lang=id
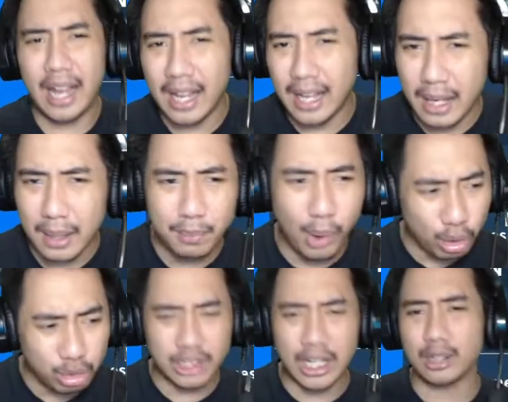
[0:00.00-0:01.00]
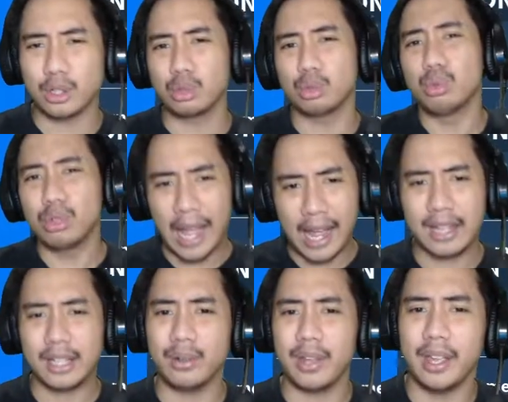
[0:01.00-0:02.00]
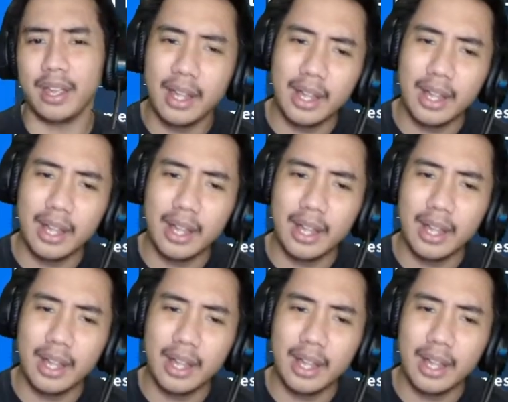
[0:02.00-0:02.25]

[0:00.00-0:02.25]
uh, bones atau tulang gitu ya